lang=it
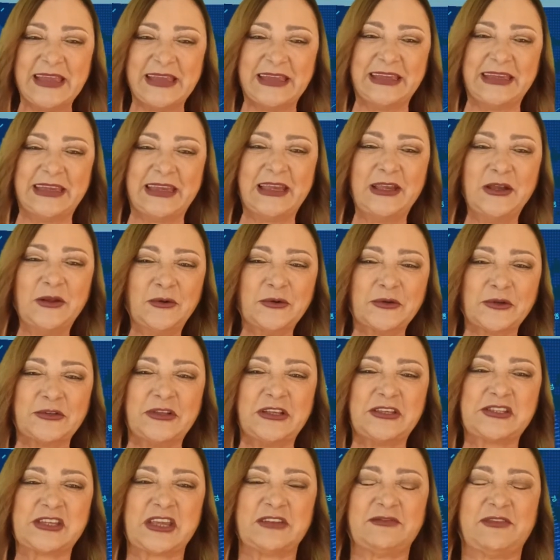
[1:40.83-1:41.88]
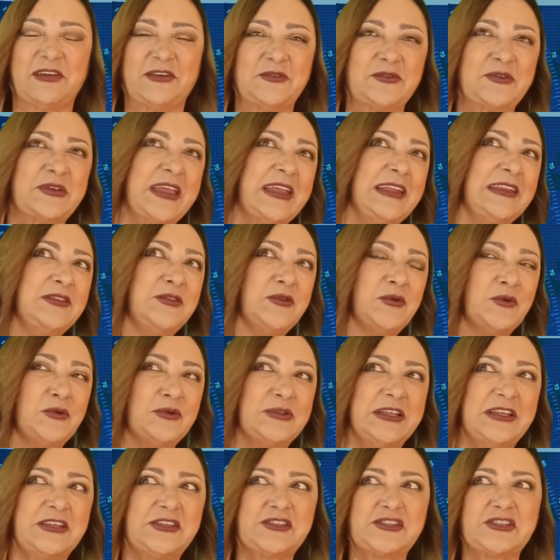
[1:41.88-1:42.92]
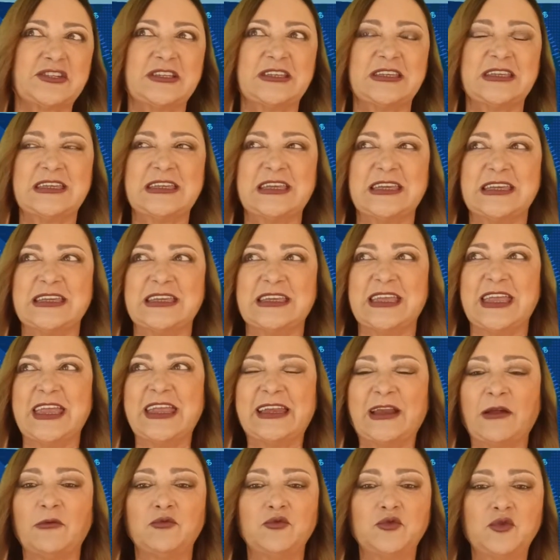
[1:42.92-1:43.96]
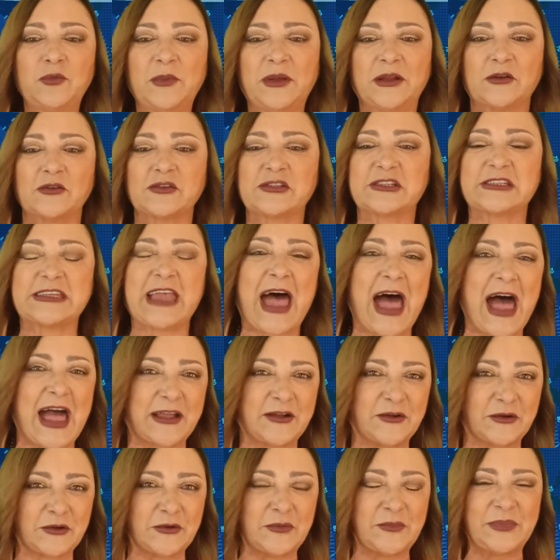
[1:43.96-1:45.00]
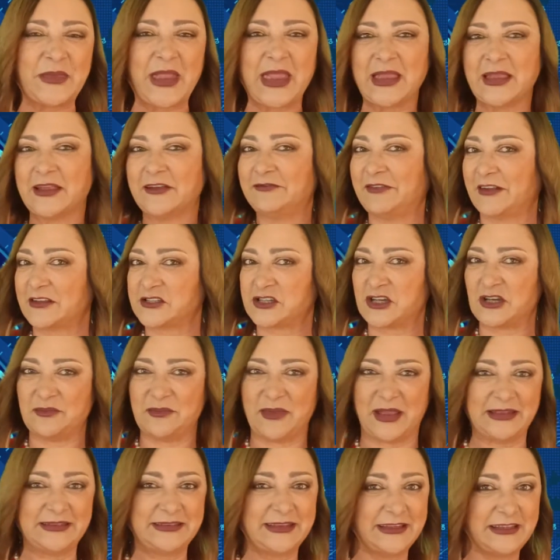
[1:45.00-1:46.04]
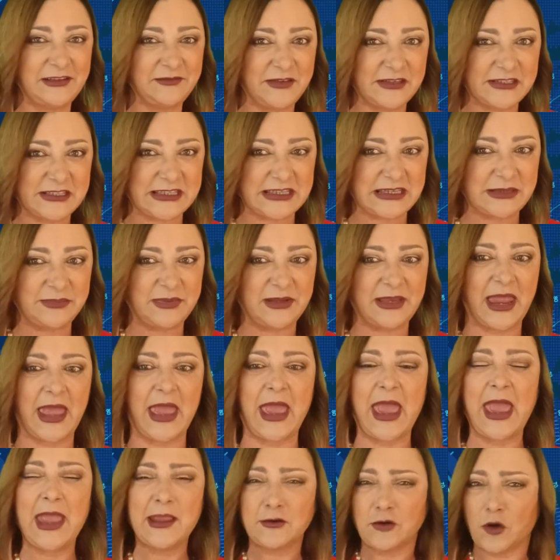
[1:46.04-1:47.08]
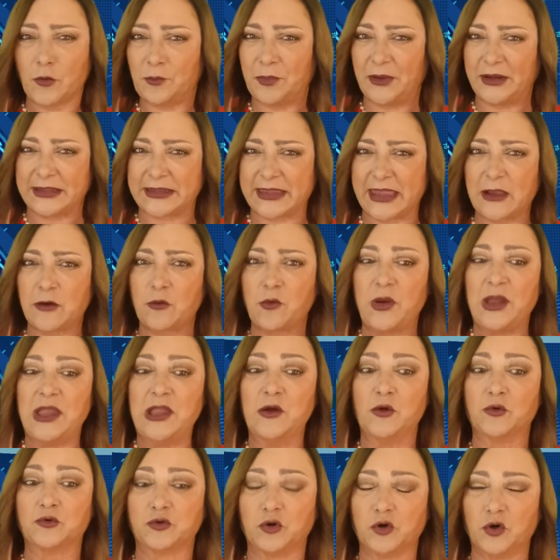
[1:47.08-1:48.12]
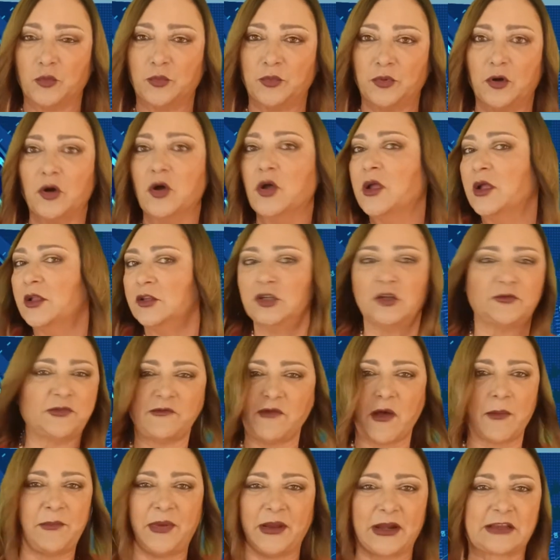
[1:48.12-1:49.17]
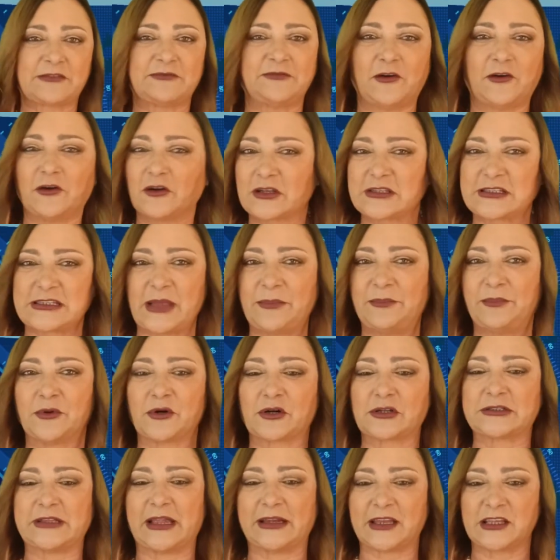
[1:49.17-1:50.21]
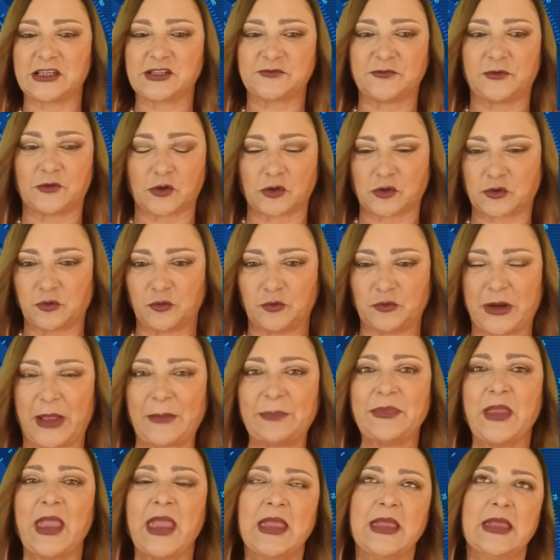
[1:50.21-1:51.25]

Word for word: Eh, loro dicevano che il 12 eh, era un numero sacro, facilmente divisibile. Ecco perché quello dopo doveva per forza portare sfortuna.